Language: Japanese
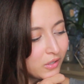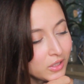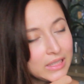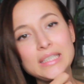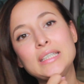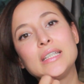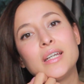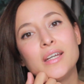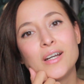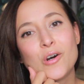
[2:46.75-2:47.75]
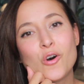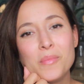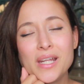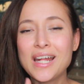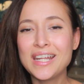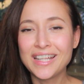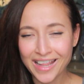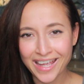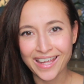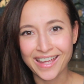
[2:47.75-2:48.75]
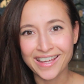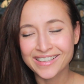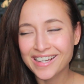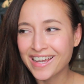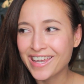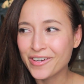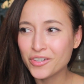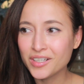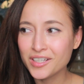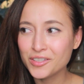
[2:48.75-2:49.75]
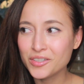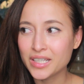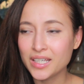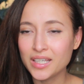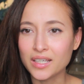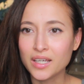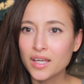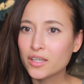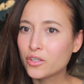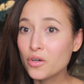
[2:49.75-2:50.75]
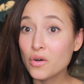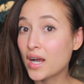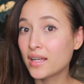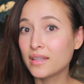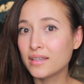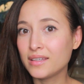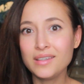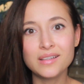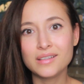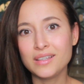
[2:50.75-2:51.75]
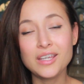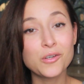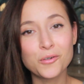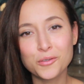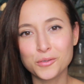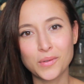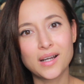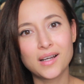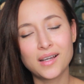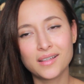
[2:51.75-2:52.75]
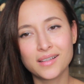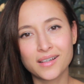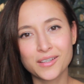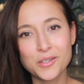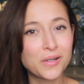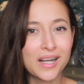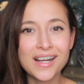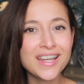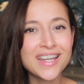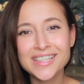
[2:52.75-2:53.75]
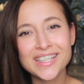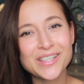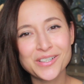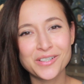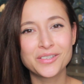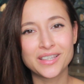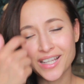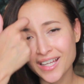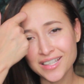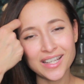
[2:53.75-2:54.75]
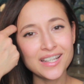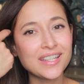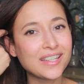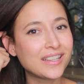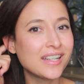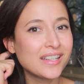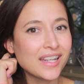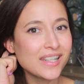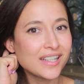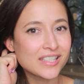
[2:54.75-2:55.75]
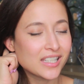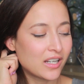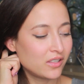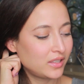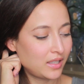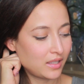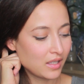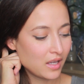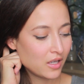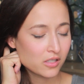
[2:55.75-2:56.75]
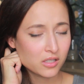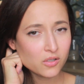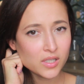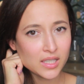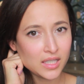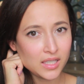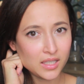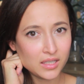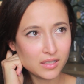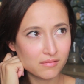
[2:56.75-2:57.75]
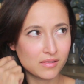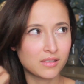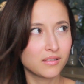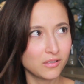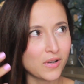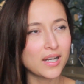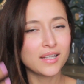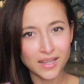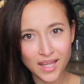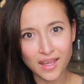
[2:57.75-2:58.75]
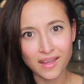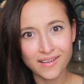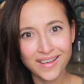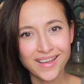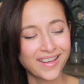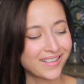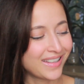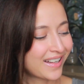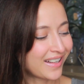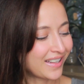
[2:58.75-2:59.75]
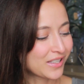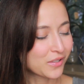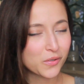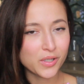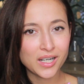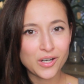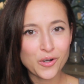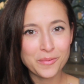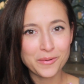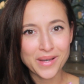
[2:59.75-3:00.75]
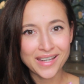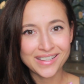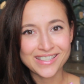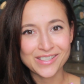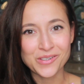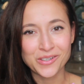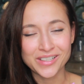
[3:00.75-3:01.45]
ごい褒められてなんかいろんな人に「今日肌いいいいよ」とか「なんか今日輝いてるよ」な何何何が違うってすごい気言われてだからそこからほぼ毎日のよ